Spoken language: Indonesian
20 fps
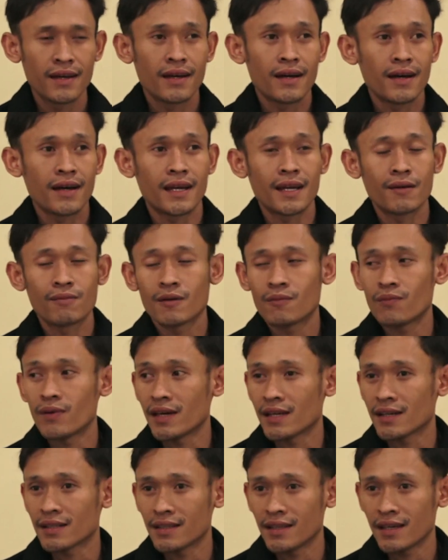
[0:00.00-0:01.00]
ada Bapak
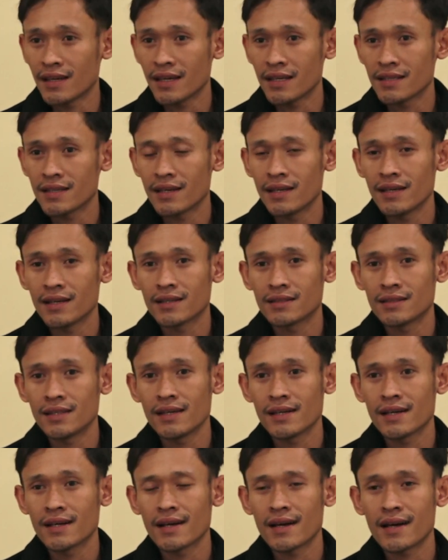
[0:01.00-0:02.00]
RT. Jadi
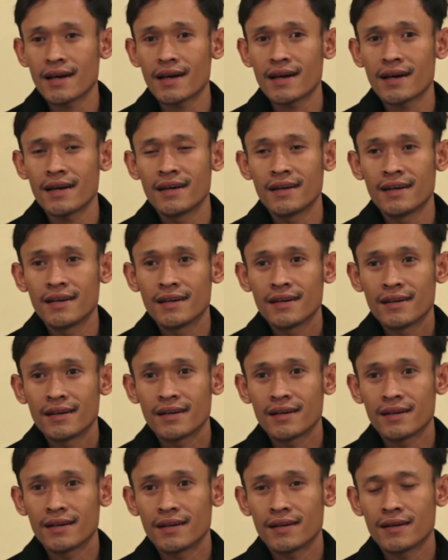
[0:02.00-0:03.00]
ketika
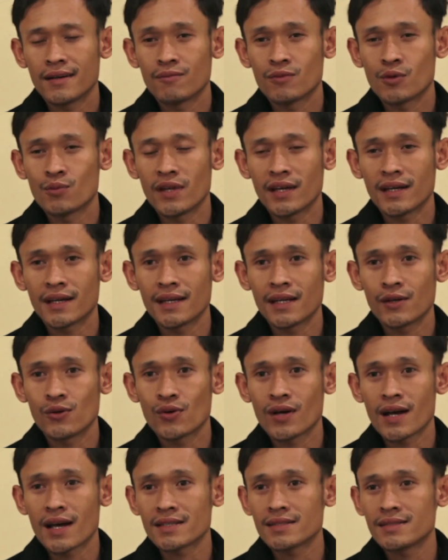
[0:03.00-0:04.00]
e, memberikan
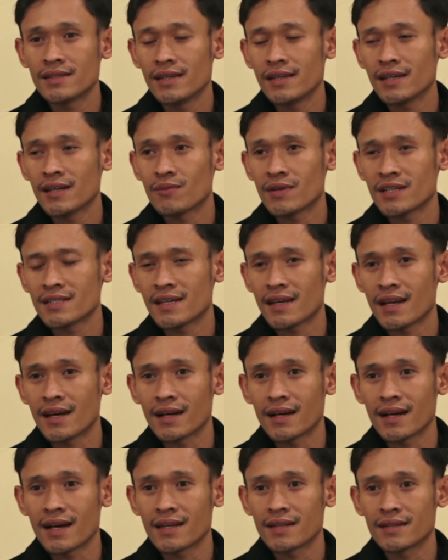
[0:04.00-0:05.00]
edukasi ke
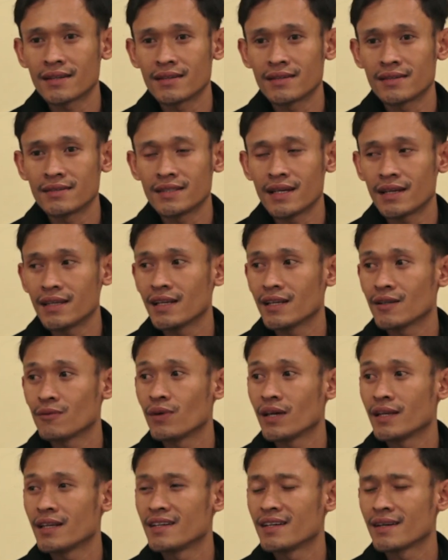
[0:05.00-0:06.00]
masyarakat jadi
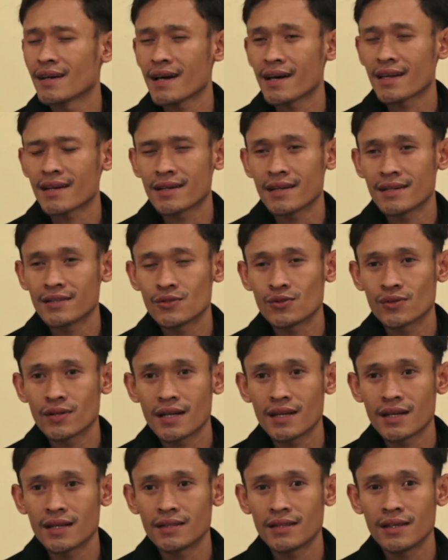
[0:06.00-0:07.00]
lebih didengar dan juga
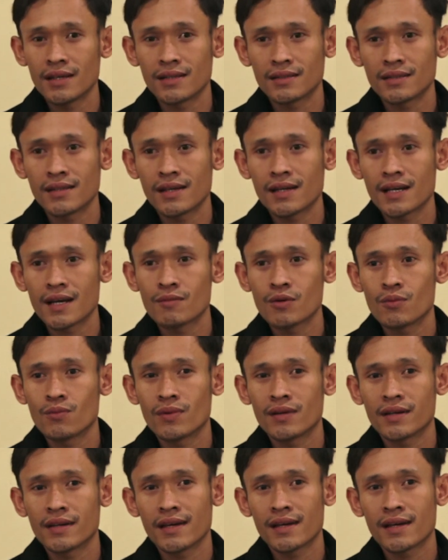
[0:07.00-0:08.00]
nanti ketika
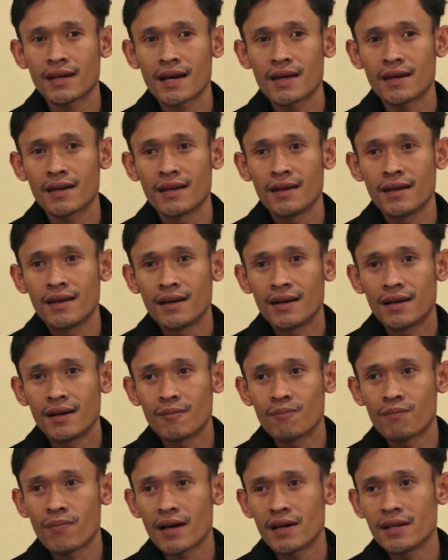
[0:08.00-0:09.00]
memberikan e,
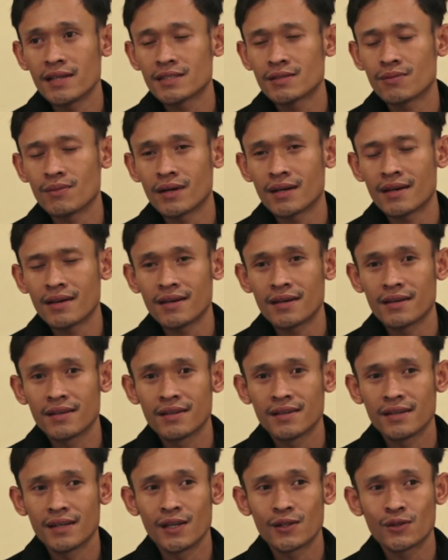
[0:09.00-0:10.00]
punishment
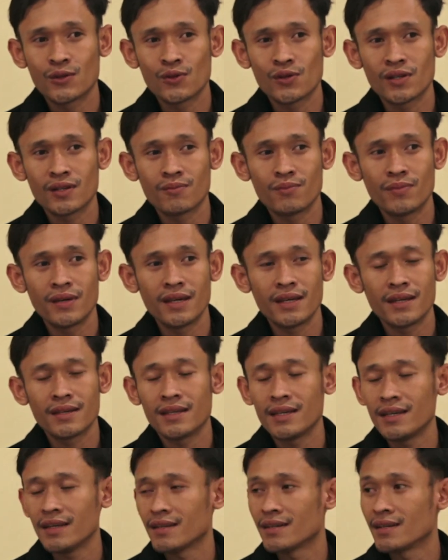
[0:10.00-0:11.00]
itu lebih
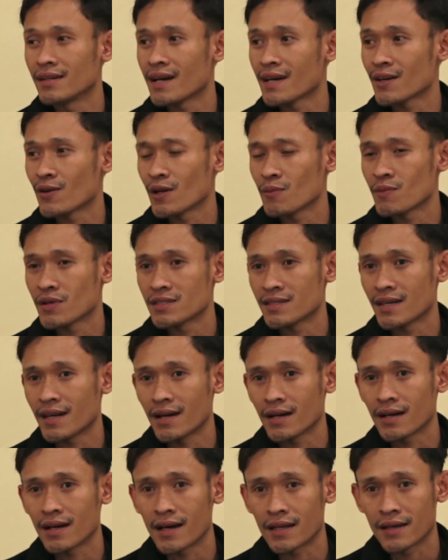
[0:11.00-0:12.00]
didengar oleh
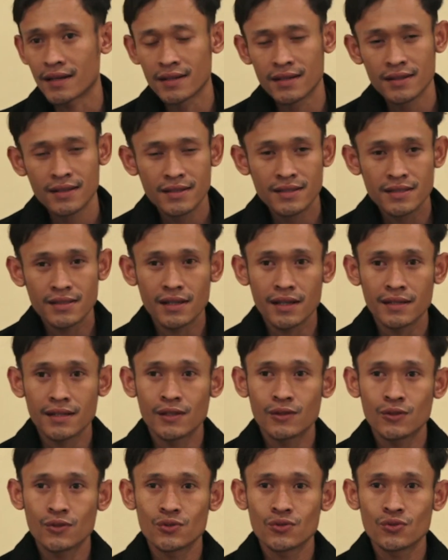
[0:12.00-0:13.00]
masyarakat. Selain
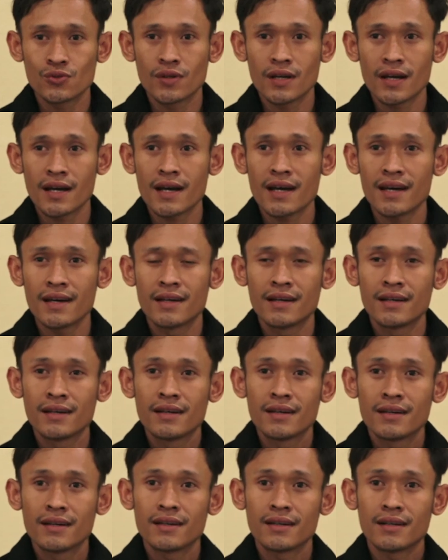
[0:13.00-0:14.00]
itu juga
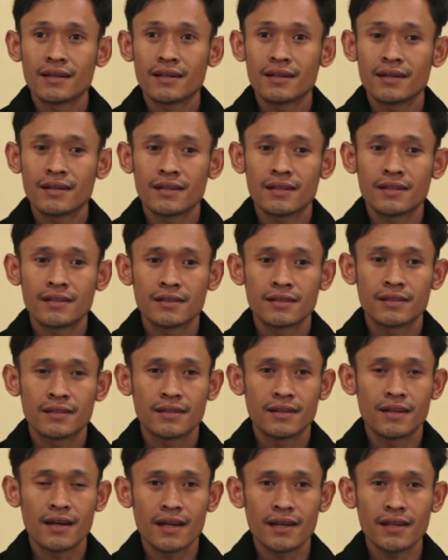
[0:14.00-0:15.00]
e,
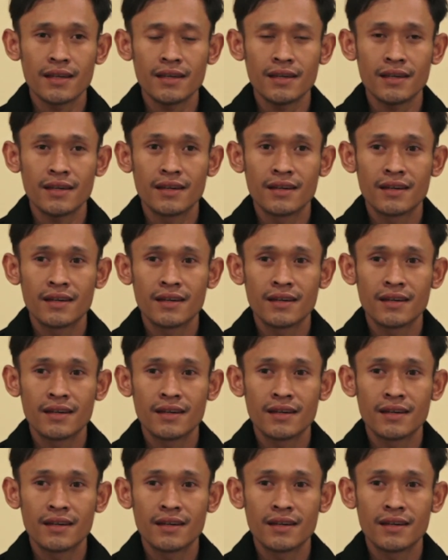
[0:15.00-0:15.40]
dari